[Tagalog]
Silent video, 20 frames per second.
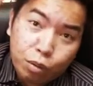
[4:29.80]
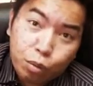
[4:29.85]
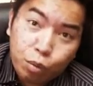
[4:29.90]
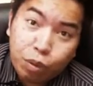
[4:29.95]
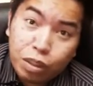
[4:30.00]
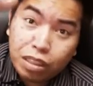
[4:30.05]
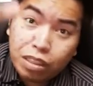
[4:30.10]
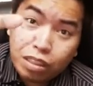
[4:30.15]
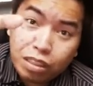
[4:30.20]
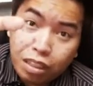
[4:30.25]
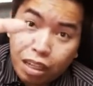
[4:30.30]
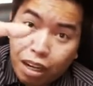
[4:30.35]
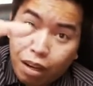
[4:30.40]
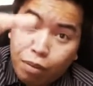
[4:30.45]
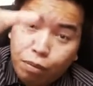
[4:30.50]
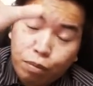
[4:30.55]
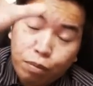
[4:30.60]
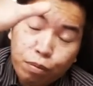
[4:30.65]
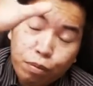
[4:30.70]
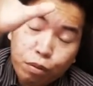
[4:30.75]

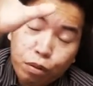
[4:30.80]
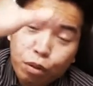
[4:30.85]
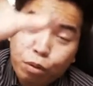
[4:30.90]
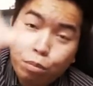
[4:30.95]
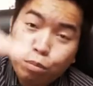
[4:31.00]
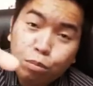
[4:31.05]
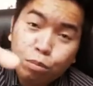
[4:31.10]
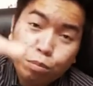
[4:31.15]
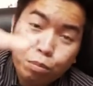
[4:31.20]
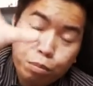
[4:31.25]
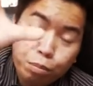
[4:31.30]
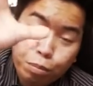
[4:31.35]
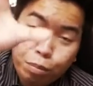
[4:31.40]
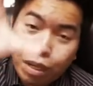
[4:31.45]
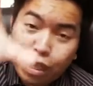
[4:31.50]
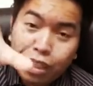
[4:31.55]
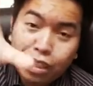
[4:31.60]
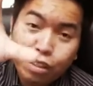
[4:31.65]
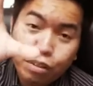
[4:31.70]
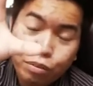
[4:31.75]
wisdom from
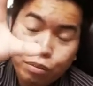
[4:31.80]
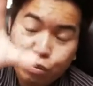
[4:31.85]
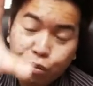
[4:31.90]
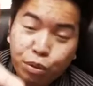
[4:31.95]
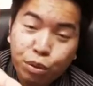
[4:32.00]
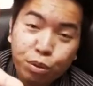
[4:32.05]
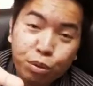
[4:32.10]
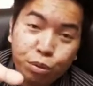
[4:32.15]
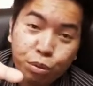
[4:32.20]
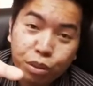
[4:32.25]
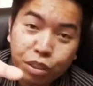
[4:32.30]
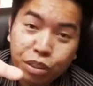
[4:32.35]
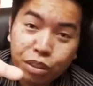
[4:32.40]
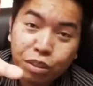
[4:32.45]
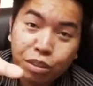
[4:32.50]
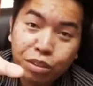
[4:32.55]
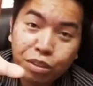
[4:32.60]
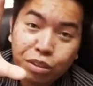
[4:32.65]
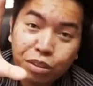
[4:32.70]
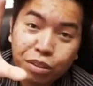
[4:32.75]
my
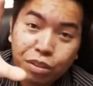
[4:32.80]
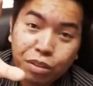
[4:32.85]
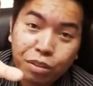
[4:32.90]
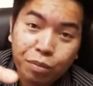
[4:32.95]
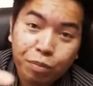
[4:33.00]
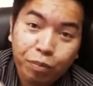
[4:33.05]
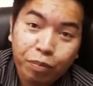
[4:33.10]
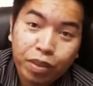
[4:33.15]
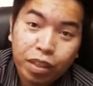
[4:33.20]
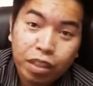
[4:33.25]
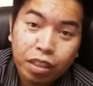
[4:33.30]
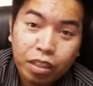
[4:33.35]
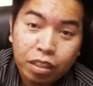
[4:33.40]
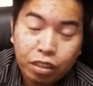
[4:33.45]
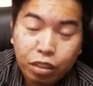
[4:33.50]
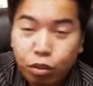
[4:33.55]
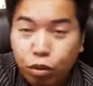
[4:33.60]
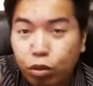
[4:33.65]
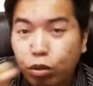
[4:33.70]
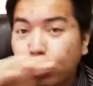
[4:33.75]
viewers.
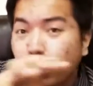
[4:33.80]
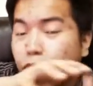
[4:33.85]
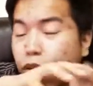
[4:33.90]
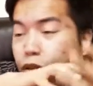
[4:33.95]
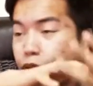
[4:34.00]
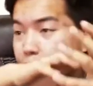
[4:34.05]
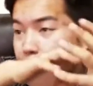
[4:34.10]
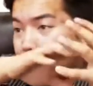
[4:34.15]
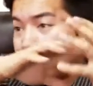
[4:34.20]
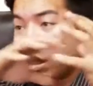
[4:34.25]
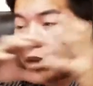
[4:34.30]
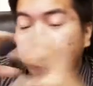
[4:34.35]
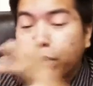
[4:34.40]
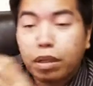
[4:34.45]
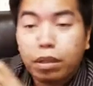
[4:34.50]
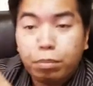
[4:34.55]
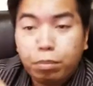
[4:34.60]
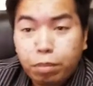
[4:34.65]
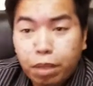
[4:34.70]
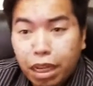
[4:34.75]
Siguro sa
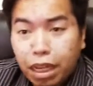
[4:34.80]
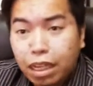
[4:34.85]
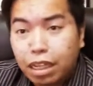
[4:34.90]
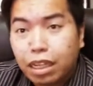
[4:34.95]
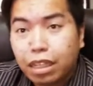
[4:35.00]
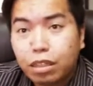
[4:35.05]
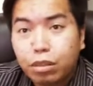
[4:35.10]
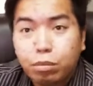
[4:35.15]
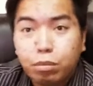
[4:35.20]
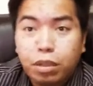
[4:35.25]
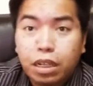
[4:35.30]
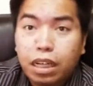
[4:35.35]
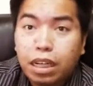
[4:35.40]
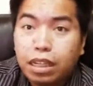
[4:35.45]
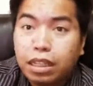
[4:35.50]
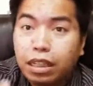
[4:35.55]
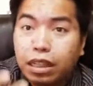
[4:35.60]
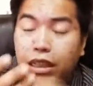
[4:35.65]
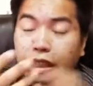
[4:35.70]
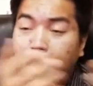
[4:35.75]
ibang bagay, yung
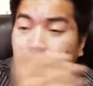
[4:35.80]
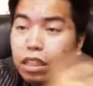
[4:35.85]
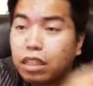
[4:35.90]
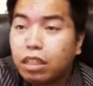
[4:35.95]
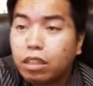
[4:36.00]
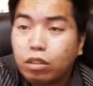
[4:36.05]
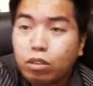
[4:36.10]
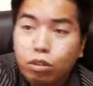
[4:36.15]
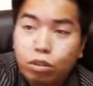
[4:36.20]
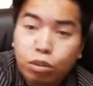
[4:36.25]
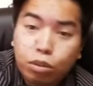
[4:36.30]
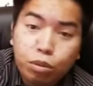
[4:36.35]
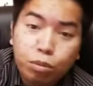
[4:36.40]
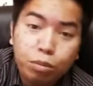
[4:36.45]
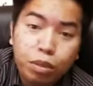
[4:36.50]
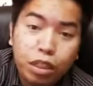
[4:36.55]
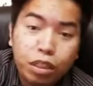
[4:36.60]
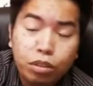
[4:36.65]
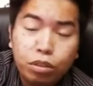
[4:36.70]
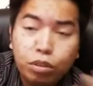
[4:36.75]
mga nagiging ka-close ko,
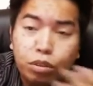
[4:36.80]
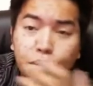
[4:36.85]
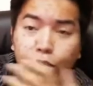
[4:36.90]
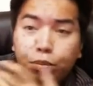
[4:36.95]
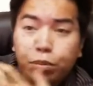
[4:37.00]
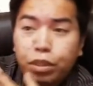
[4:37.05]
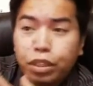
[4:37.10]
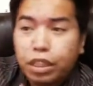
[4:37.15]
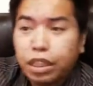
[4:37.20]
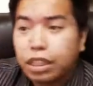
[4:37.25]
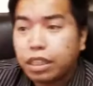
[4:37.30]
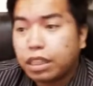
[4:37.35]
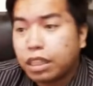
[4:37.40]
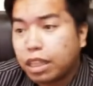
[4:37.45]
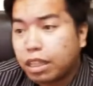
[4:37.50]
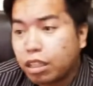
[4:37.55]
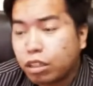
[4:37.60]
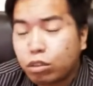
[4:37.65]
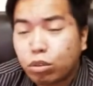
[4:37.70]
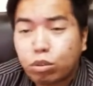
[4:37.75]
mga YouTuber,
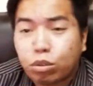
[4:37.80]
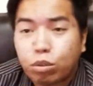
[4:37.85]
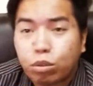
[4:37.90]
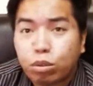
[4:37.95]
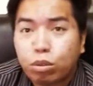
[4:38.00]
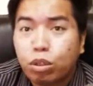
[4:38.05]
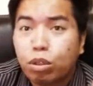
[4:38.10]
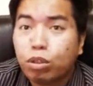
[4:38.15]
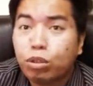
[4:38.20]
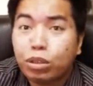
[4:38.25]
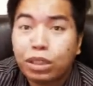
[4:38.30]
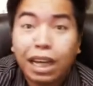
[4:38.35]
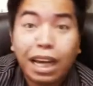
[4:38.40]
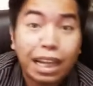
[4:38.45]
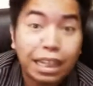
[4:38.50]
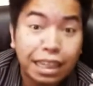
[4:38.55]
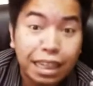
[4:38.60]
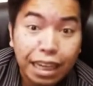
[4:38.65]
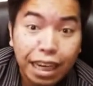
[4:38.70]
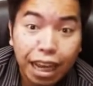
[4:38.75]
ganyan, natututo ako sa
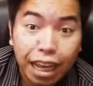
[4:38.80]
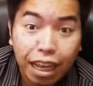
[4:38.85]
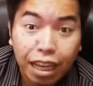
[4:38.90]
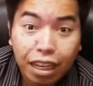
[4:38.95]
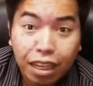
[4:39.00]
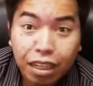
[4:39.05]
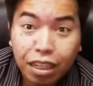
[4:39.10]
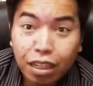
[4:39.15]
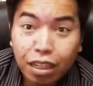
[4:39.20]
kanila